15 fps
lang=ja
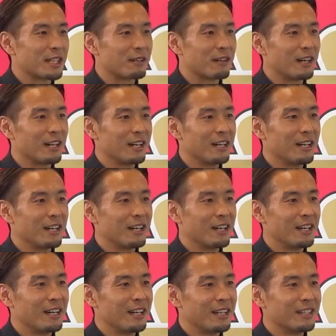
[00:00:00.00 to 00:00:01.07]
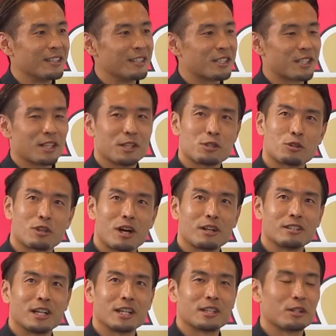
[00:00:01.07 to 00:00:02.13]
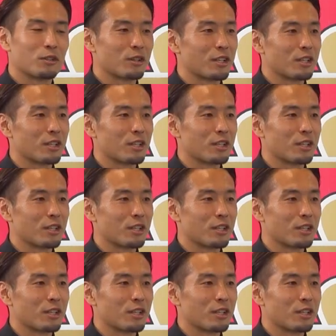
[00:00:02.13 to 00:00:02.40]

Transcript: では。そうですね。時間ちょっとあるなっていう時